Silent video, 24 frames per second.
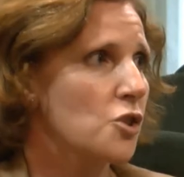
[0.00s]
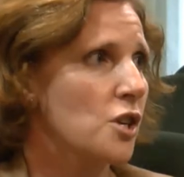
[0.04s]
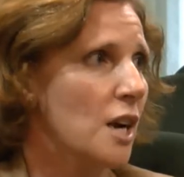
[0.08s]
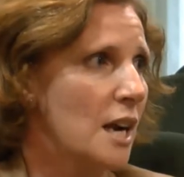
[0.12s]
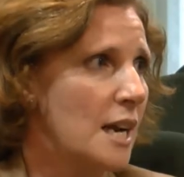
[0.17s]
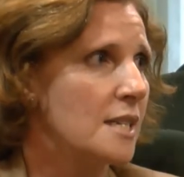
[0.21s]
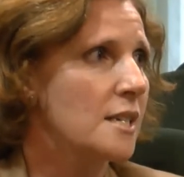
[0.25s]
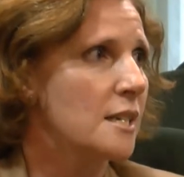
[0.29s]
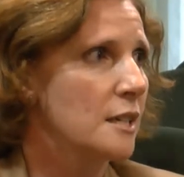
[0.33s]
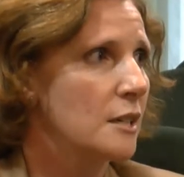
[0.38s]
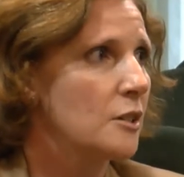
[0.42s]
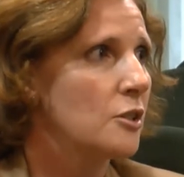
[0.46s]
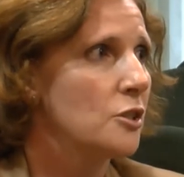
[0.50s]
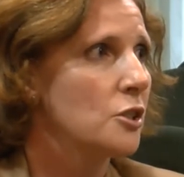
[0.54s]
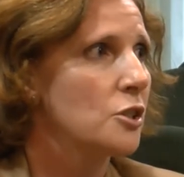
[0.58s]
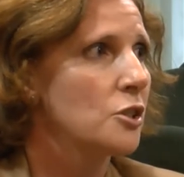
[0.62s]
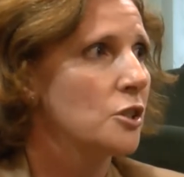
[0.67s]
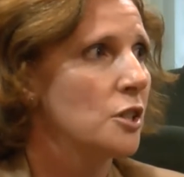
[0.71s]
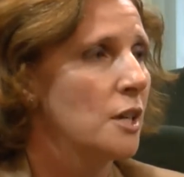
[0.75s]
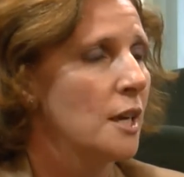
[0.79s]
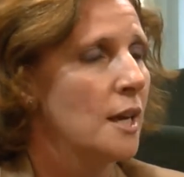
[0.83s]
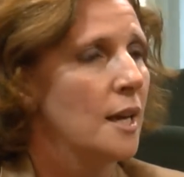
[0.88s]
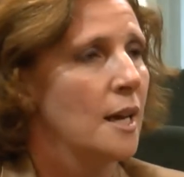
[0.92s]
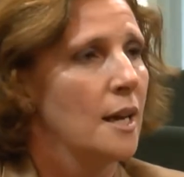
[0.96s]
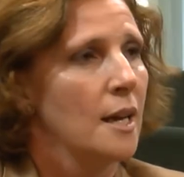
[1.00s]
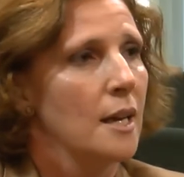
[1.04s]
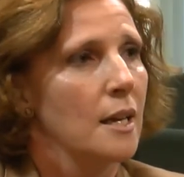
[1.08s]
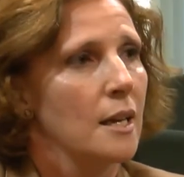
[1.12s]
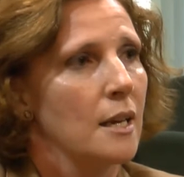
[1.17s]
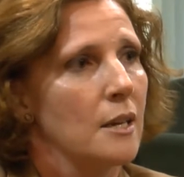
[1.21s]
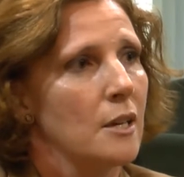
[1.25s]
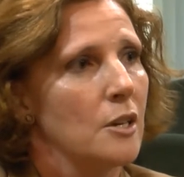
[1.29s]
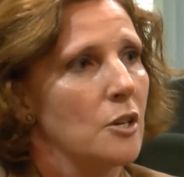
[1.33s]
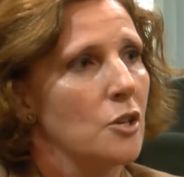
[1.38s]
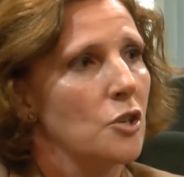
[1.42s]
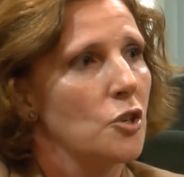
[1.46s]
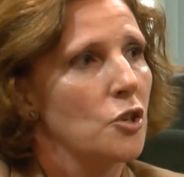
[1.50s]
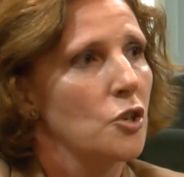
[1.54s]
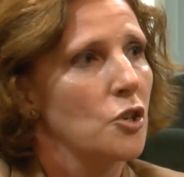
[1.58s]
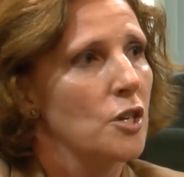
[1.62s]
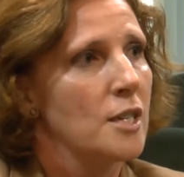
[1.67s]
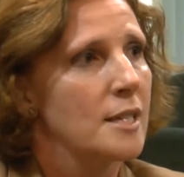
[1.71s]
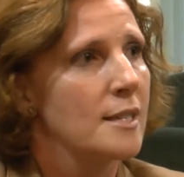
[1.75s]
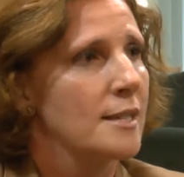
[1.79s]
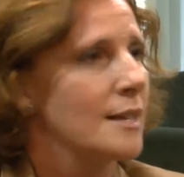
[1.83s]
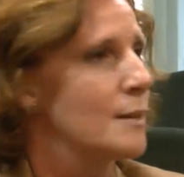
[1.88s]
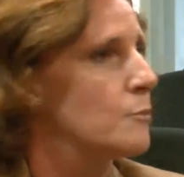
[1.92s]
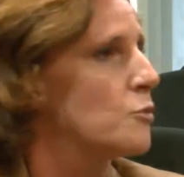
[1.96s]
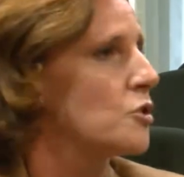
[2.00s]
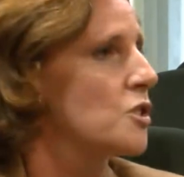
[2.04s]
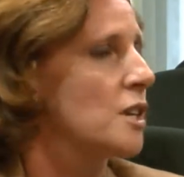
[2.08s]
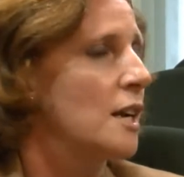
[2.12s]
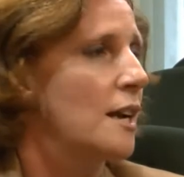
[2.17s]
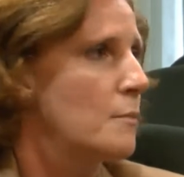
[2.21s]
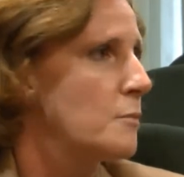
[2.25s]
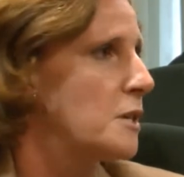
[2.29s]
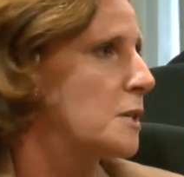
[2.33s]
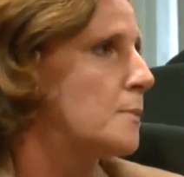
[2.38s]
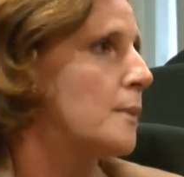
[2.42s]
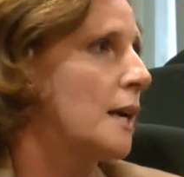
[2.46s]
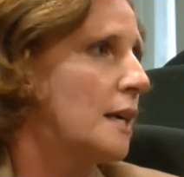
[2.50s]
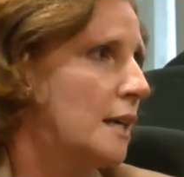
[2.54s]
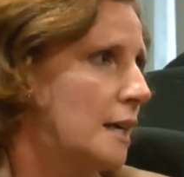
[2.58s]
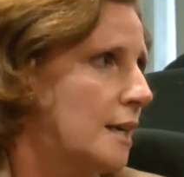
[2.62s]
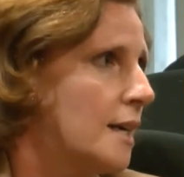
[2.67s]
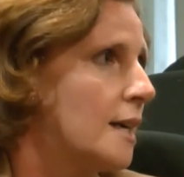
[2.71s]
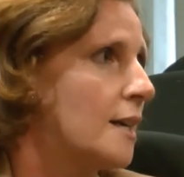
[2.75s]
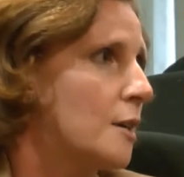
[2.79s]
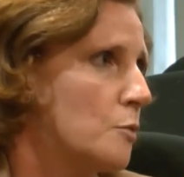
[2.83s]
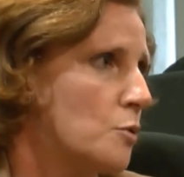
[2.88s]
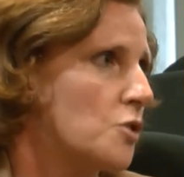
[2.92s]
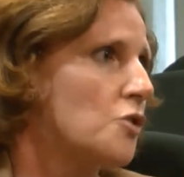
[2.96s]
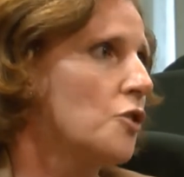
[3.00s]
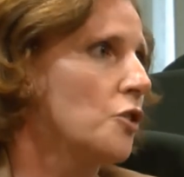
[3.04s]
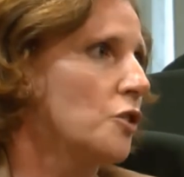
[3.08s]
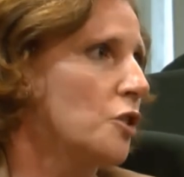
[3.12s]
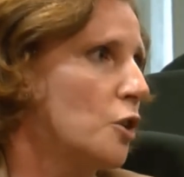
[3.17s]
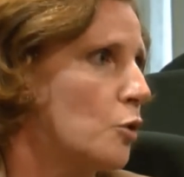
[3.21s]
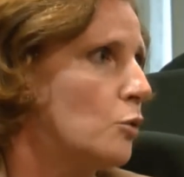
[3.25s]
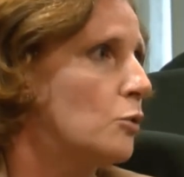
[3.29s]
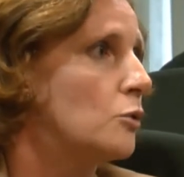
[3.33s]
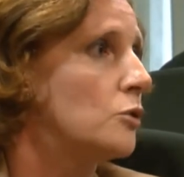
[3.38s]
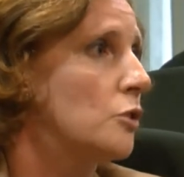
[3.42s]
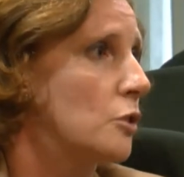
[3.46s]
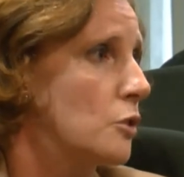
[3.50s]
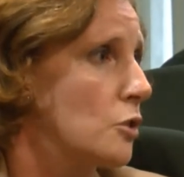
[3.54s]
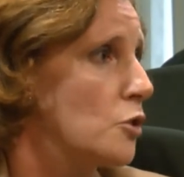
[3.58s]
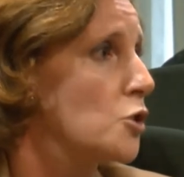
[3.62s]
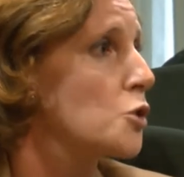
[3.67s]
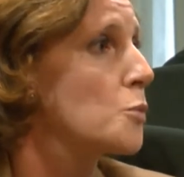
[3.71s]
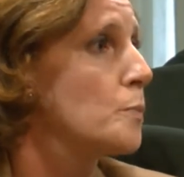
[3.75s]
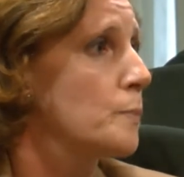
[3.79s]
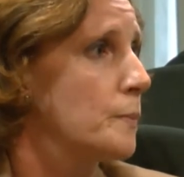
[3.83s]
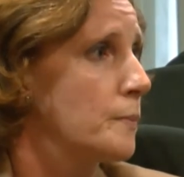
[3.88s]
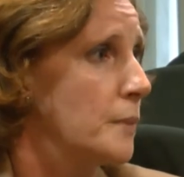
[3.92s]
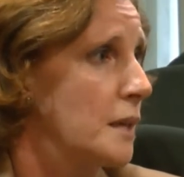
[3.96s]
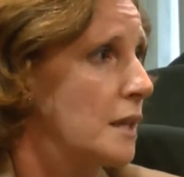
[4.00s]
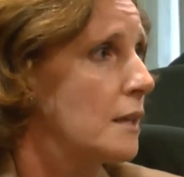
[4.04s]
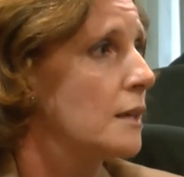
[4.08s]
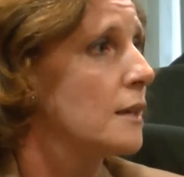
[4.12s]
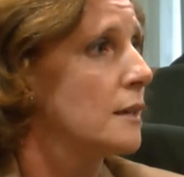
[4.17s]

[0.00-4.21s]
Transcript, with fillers: clásicos, no estamos en la misma línea que nuestro interlocutor nos pide.